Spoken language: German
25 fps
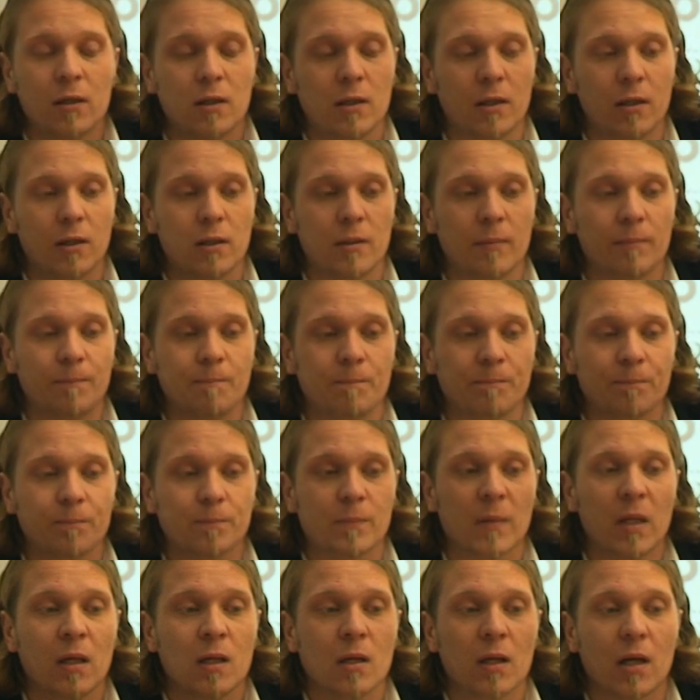
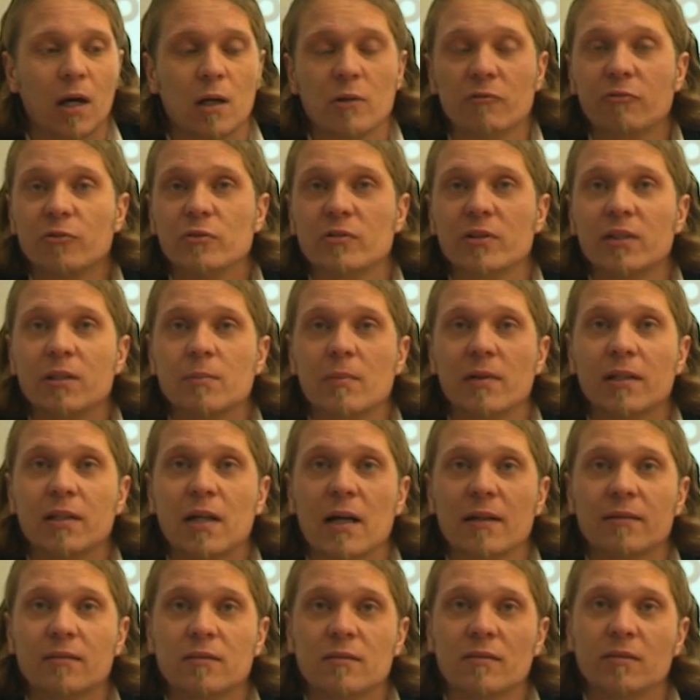Ähm, Carlo von
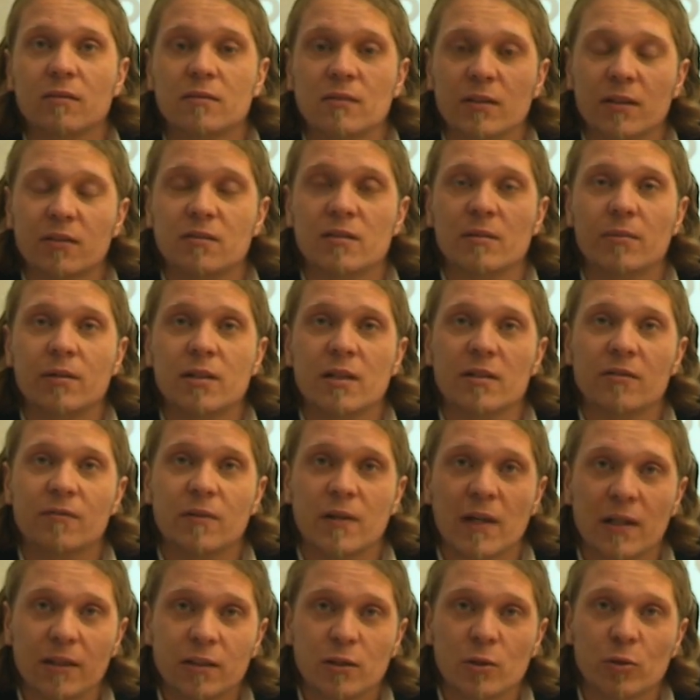Tiedemann hat sich das
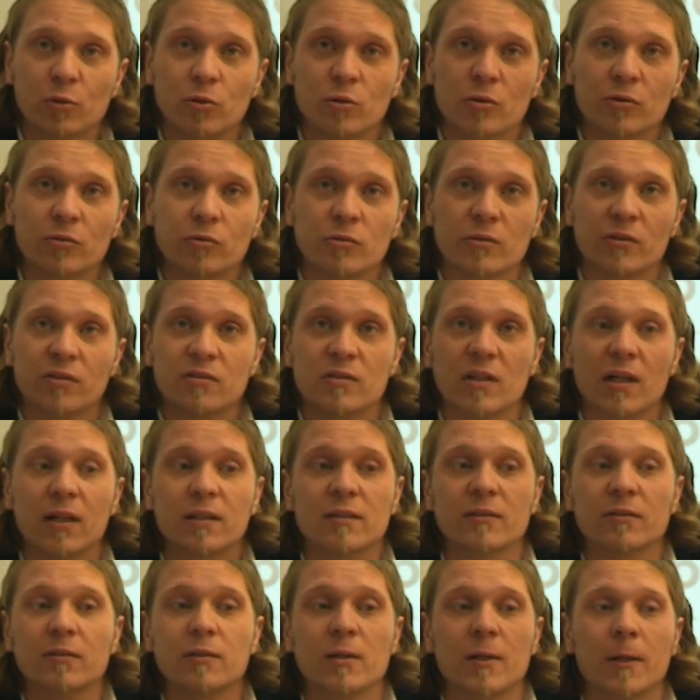Silbernetzwerk angeguckt und
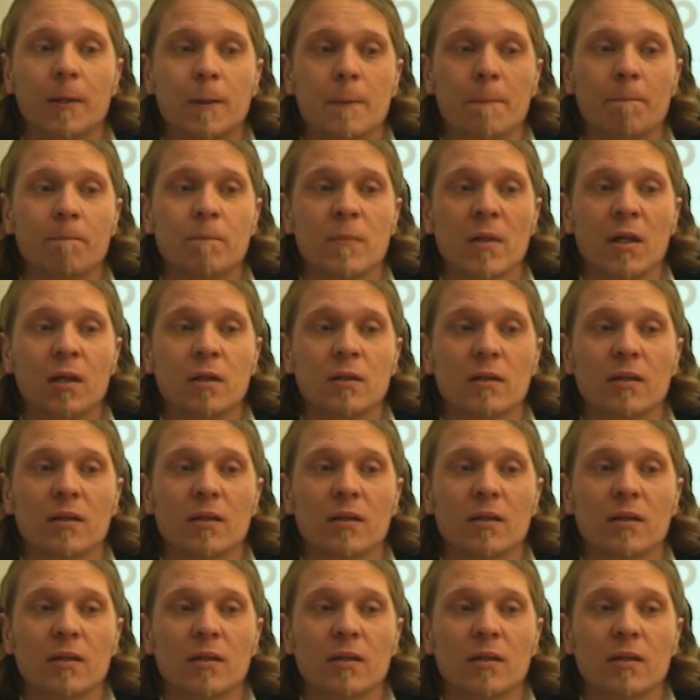gesagt, ähm,